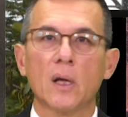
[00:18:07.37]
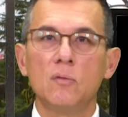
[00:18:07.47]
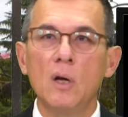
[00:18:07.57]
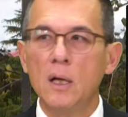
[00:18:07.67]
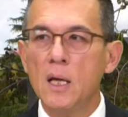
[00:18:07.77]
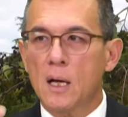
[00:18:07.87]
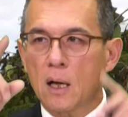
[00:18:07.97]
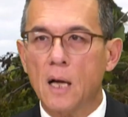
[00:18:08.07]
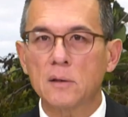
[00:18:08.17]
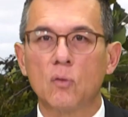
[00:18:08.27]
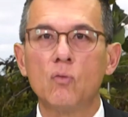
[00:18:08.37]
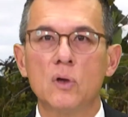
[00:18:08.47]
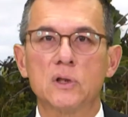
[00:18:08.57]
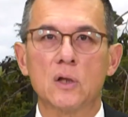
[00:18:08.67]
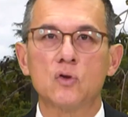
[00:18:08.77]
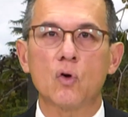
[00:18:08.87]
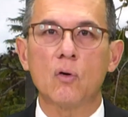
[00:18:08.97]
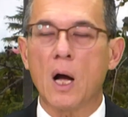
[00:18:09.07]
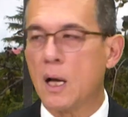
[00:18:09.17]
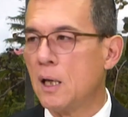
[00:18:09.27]
因为炼钢的过程中
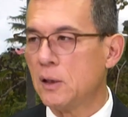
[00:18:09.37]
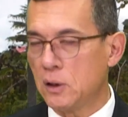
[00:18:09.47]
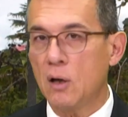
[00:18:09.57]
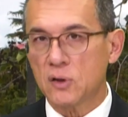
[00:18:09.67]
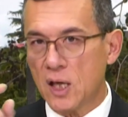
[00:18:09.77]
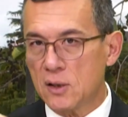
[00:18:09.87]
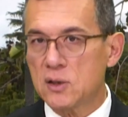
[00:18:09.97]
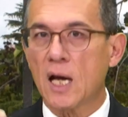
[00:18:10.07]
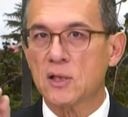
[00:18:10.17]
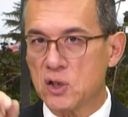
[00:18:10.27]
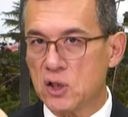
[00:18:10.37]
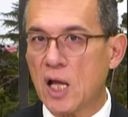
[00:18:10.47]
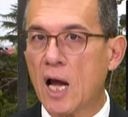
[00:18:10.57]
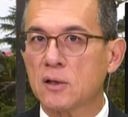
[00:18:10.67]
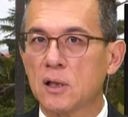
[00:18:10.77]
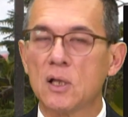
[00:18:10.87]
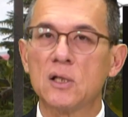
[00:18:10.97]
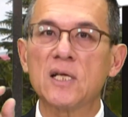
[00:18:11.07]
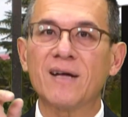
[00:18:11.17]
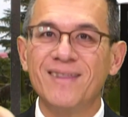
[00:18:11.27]
啊，你要添加其他的
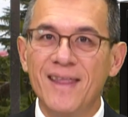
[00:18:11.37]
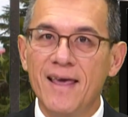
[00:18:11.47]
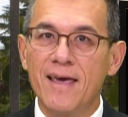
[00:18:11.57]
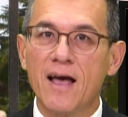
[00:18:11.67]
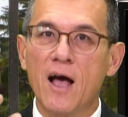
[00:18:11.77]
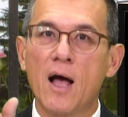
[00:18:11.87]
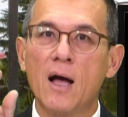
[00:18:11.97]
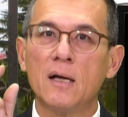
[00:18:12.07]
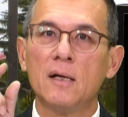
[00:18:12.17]
像镍啊、